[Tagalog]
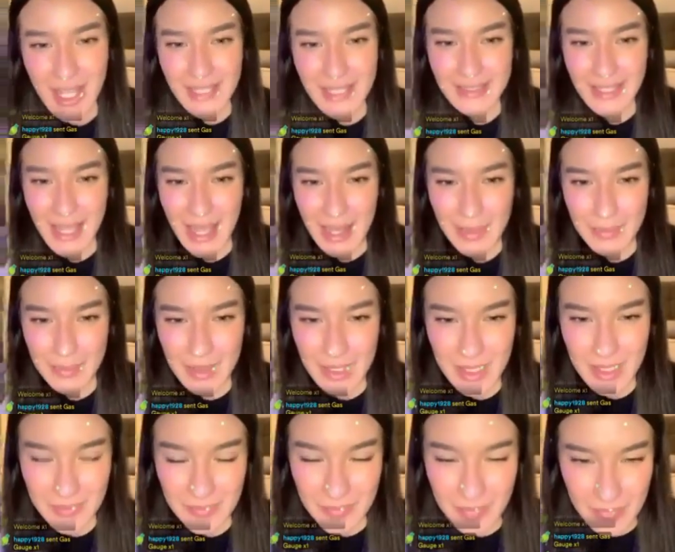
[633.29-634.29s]
Ate
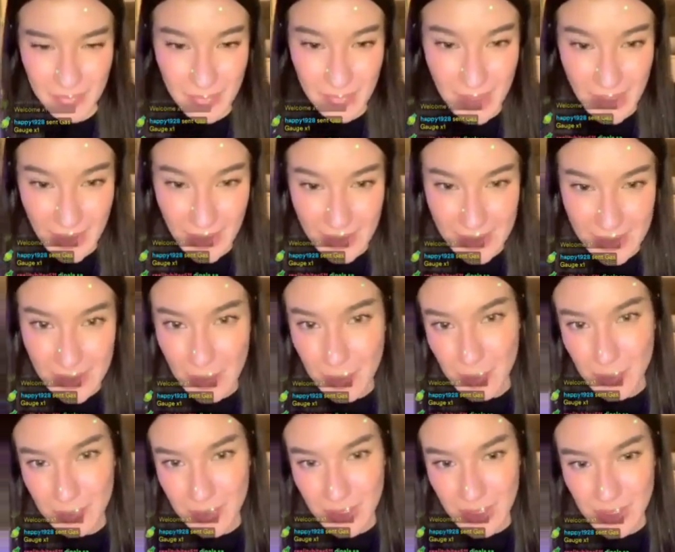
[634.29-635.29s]
Happy. Dinala sa
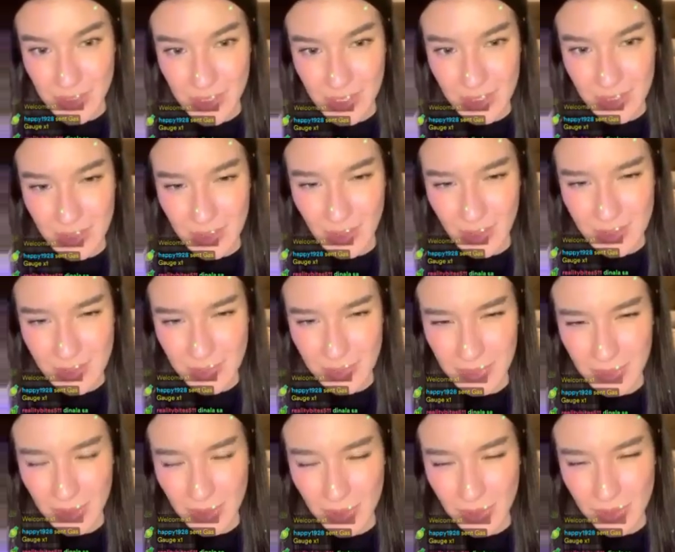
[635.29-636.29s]
provincial
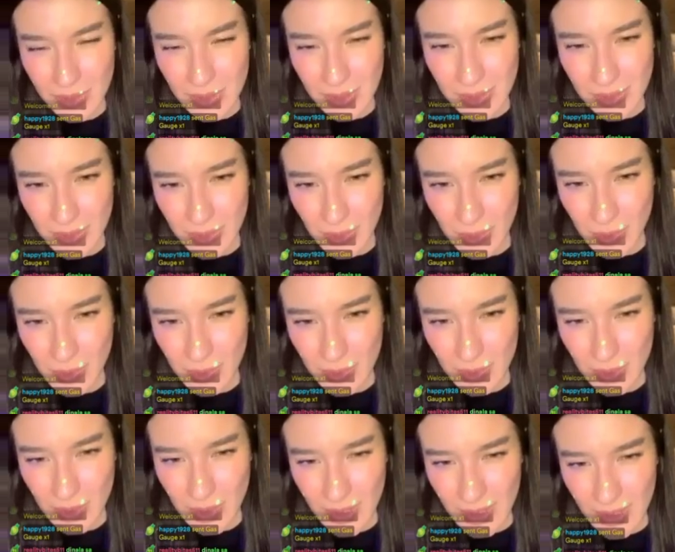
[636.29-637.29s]
hospital yung sister ko.
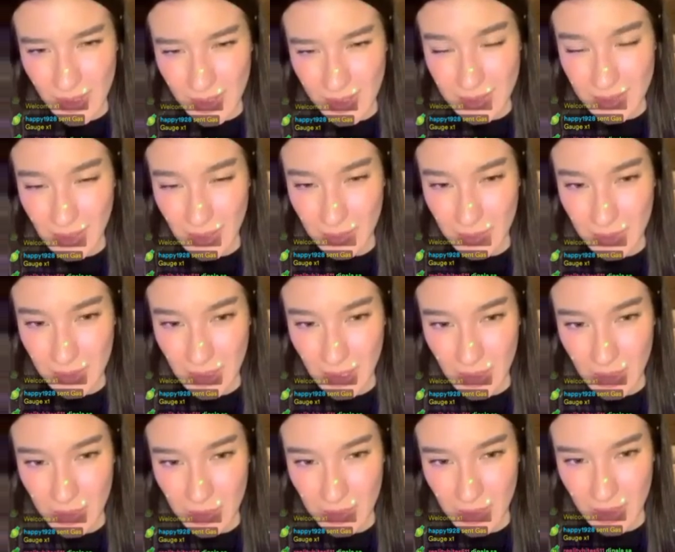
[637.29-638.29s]
Sabi niya
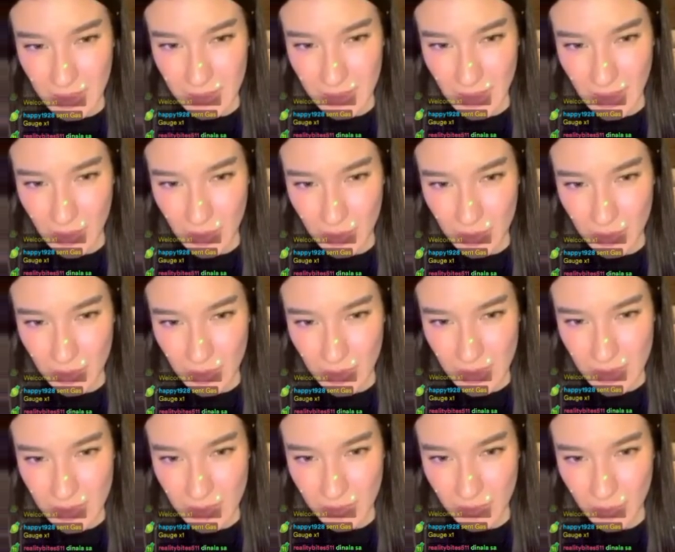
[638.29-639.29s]
yung mga tao doon
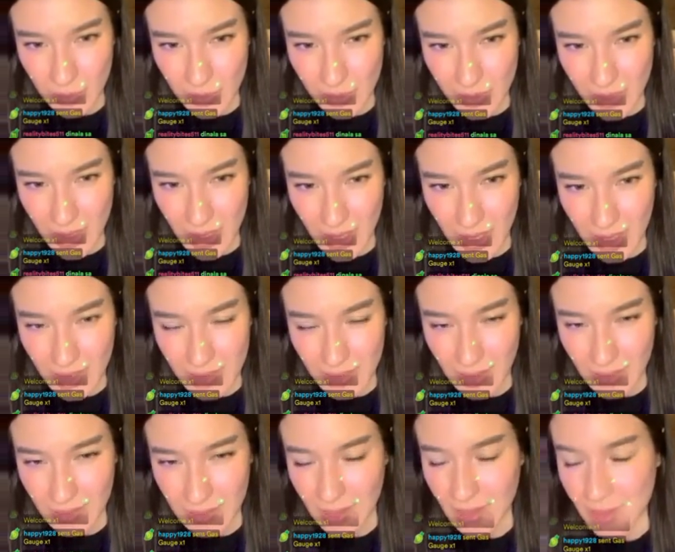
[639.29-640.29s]
nasa floor na lang kahit
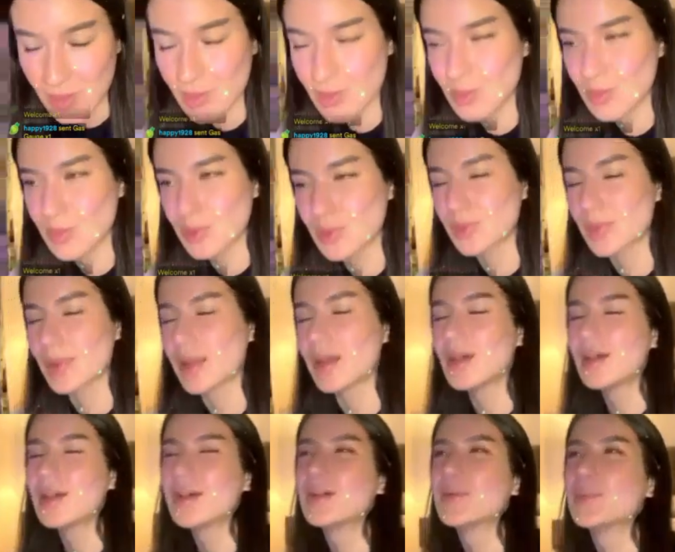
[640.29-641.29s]
naka-dextrose pa.
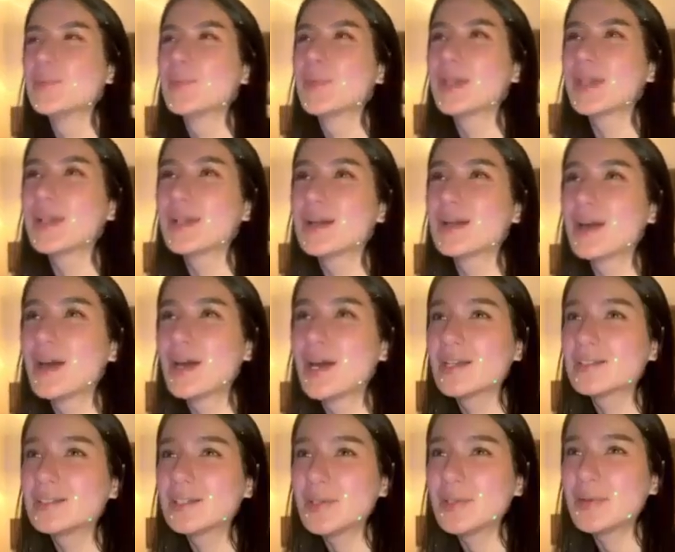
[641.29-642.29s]
My
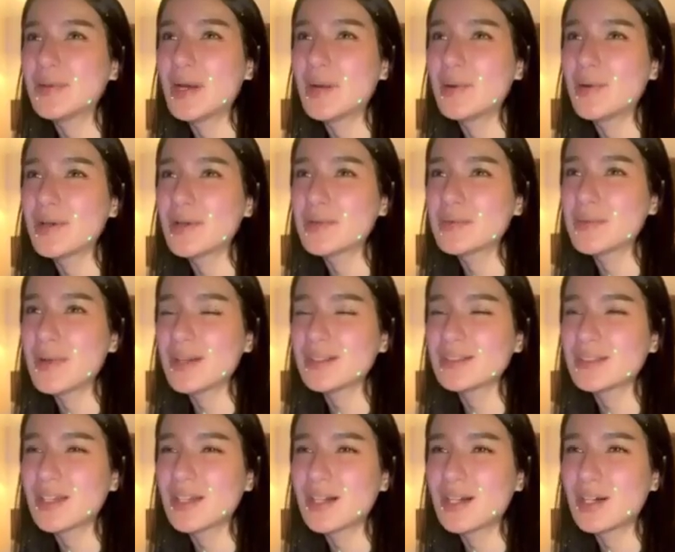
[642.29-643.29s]
God, kawawa yung mga
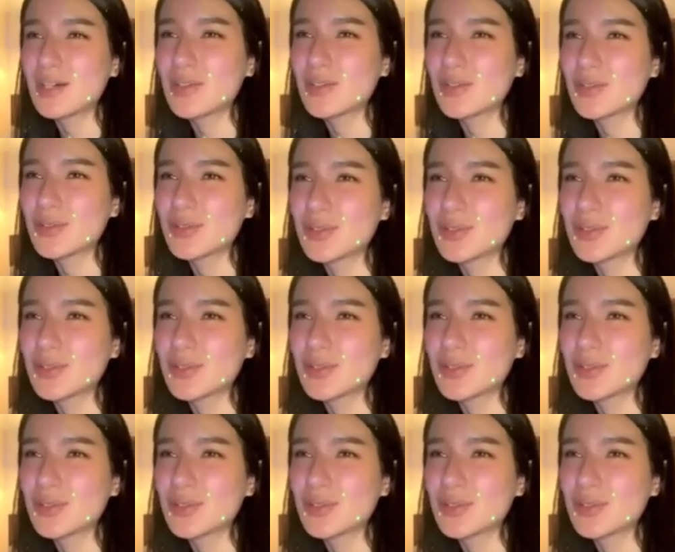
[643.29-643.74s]
tao.